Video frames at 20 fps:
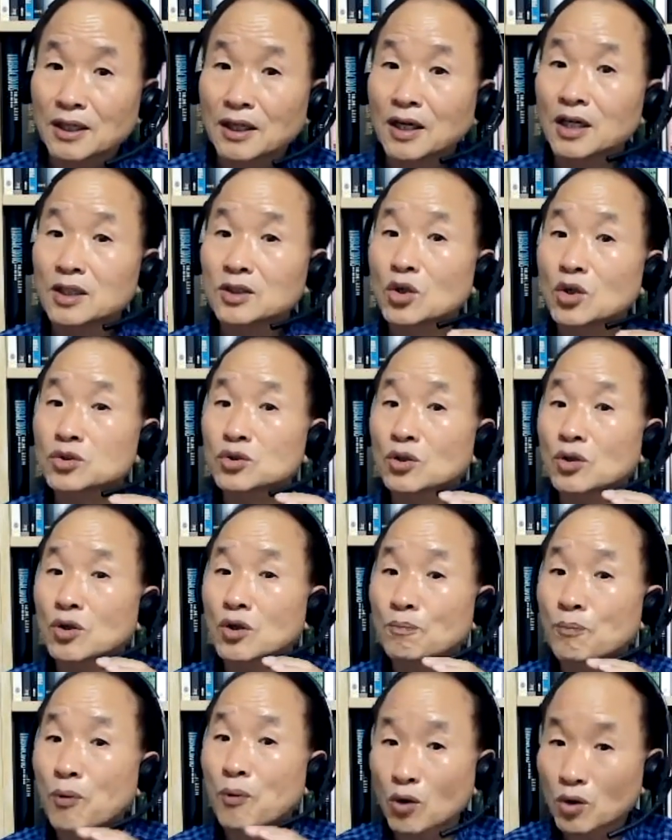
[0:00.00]

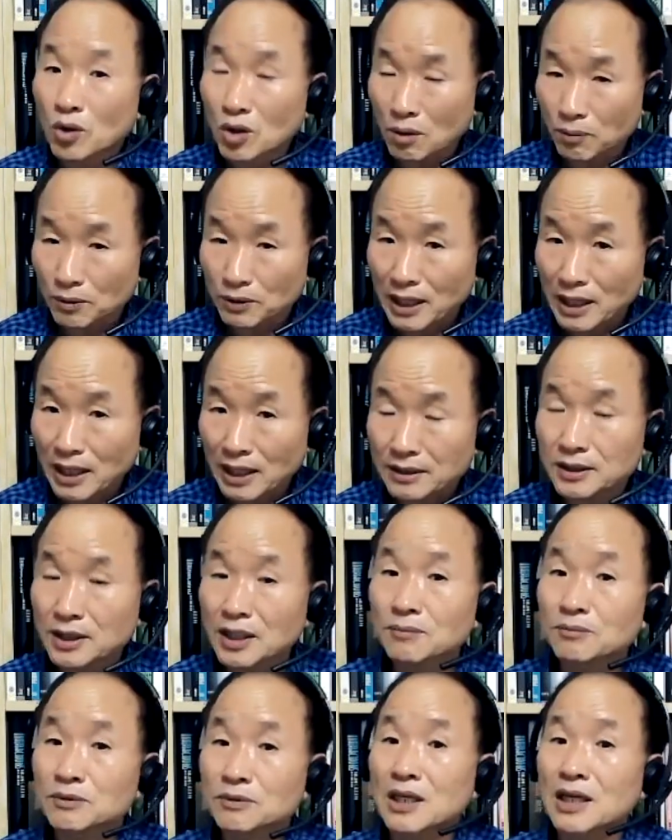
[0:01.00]
의도적으로 보는 것보다
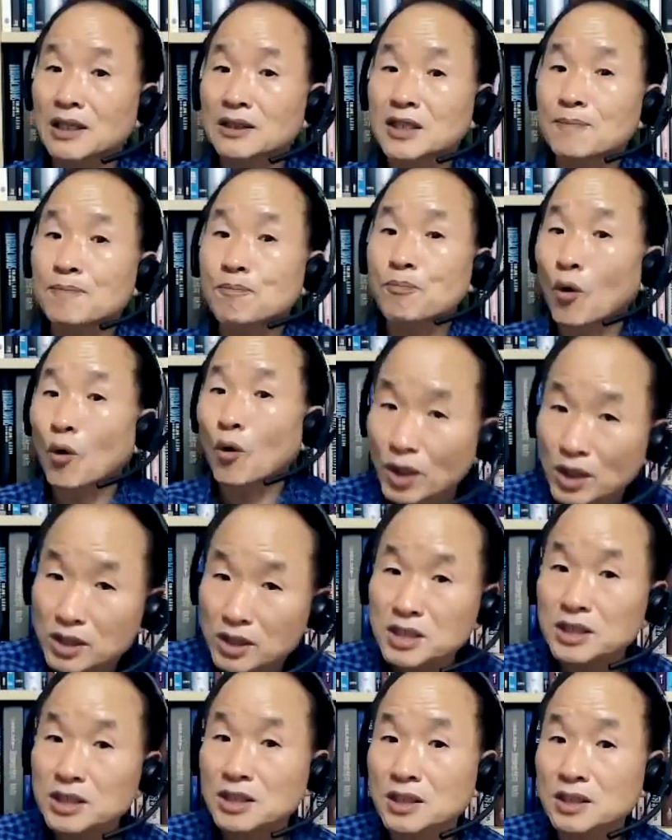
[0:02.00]
여러분들한테
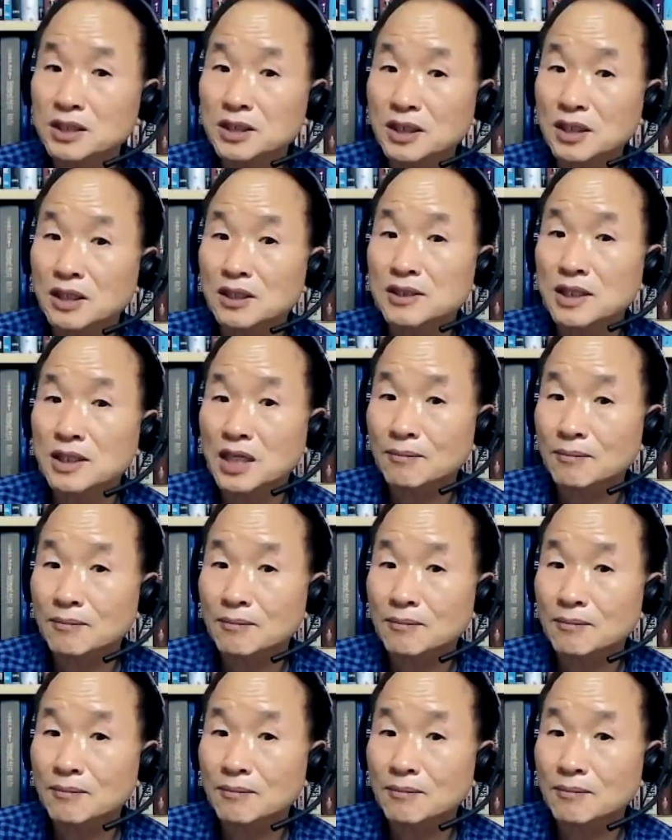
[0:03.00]
보여지는 것이 그